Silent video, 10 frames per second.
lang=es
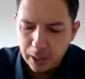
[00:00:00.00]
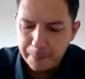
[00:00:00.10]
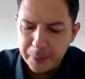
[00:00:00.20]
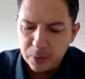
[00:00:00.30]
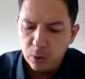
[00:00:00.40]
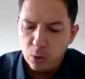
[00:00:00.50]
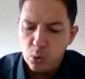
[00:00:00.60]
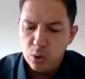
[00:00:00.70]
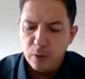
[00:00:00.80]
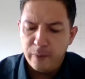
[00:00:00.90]
Capítulo
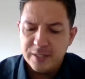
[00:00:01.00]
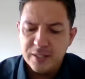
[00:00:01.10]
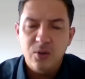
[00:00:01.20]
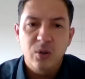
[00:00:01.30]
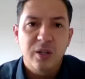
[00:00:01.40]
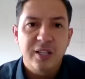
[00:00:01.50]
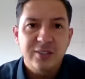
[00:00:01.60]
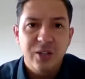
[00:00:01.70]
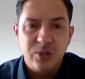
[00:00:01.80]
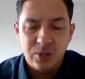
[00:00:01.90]
1, versículo
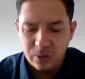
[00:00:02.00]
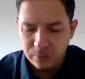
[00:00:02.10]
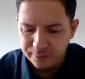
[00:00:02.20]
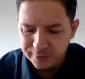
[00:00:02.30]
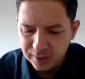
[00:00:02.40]
18.